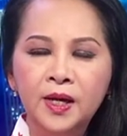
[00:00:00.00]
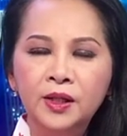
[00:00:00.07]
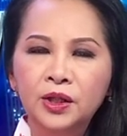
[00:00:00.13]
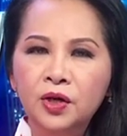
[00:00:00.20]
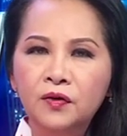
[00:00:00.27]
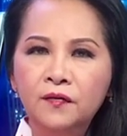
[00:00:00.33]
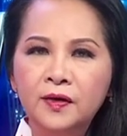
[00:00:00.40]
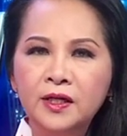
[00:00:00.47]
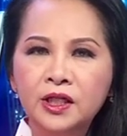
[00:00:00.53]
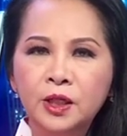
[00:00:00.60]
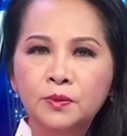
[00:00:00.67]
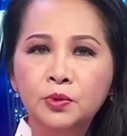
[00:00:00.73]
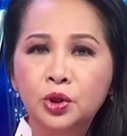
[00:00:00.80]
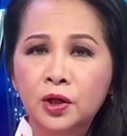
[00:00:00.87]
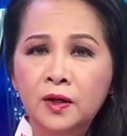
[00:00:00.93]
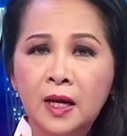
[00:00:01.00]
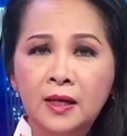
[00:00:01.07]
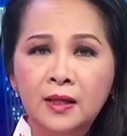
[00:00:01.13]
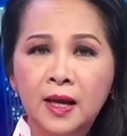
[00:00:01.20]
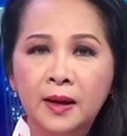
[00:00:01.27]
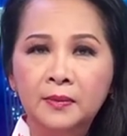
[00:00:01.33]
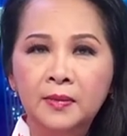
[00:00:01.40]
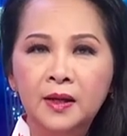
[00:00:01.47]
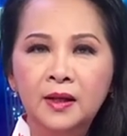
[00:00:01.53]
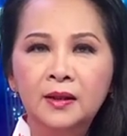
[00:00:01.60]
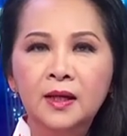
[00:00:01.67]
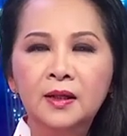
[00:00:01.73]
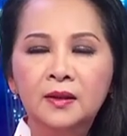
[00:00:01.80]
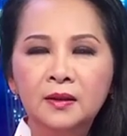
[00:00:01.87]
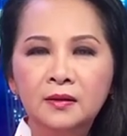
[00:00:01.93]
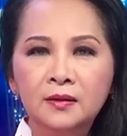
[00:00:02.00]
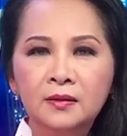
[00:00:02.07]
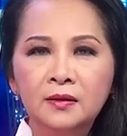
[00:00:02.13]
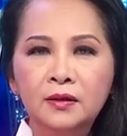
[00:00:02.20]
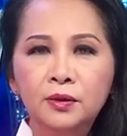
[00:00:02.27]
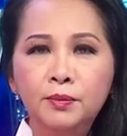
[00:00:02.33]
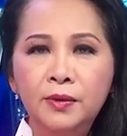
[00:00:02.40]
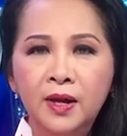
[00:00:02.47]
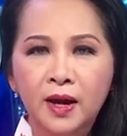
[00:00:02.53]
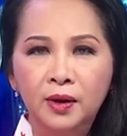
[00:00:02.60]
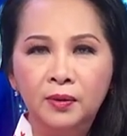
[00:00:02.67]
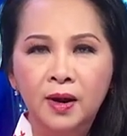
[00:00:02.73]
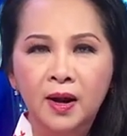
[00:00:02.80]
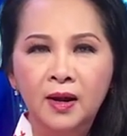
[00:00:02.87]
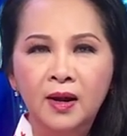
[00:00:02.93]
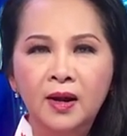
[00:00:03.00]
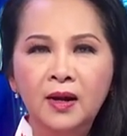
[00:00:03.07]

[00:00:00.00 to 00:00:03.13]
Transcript: Thưa quý vị, trong chuyến đến thăm thì Thượng tướng Miara